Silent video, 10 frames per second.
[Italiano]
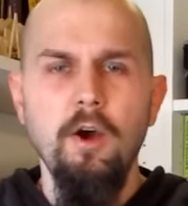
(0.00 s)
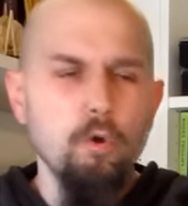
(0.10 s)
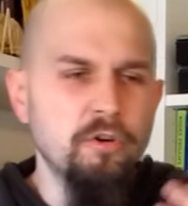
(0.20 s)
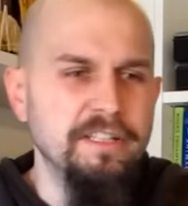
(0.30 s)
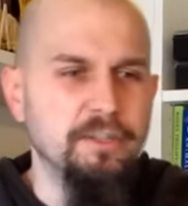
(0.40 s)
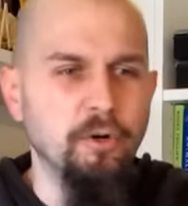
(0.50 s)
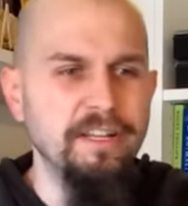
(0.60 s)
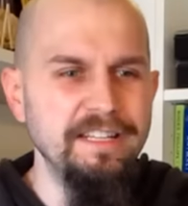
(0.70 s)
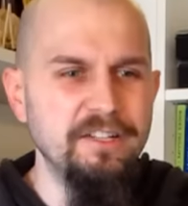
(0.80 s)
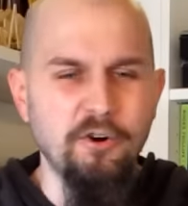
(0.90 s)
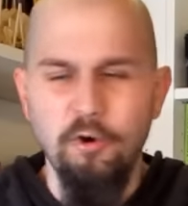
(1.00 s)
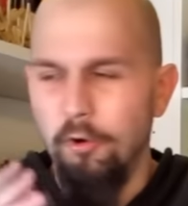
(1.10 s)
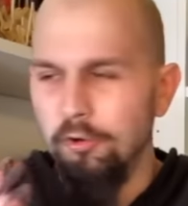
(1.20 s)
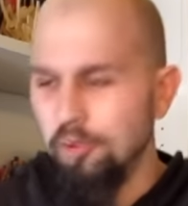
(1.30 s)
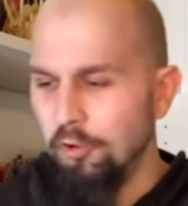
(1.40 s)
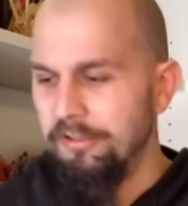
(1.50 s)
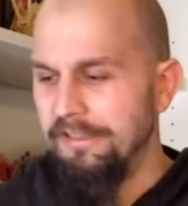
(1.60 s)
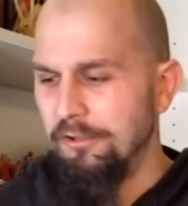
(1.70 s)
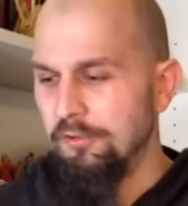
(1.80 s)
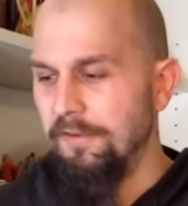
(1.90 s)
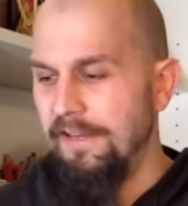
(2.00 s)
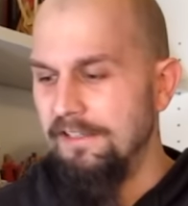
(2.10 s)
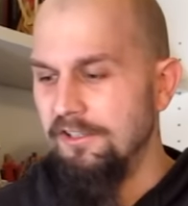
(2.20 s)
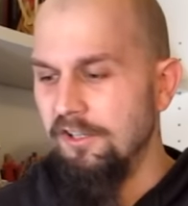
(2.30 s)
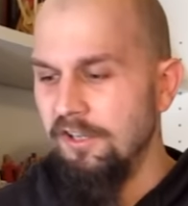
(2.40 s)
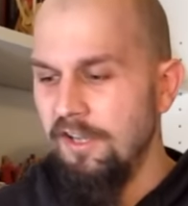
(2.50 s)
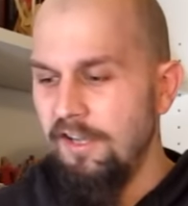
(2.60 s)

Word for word: Ornitorinco o dormito sveglio?